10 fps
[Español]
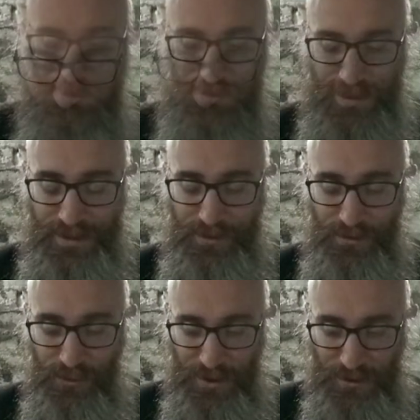Dale,
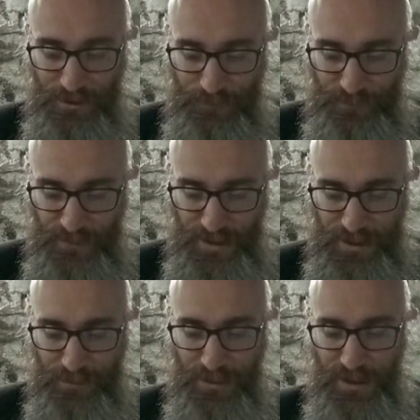cuatro.
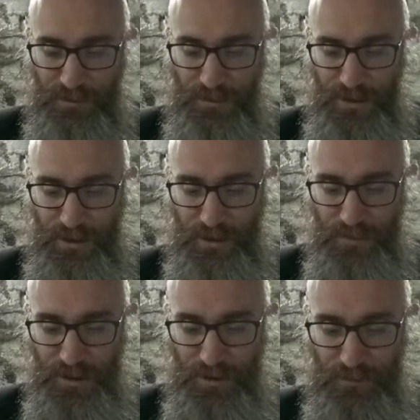Ham
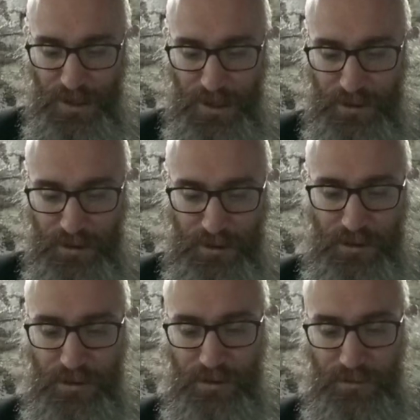bekirbi
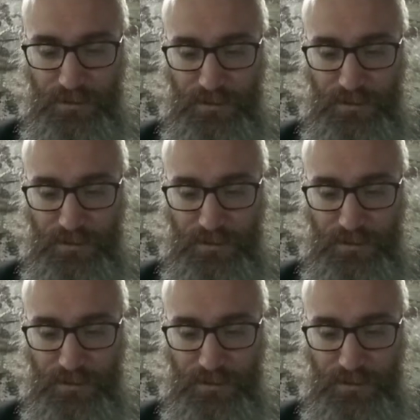bahagigi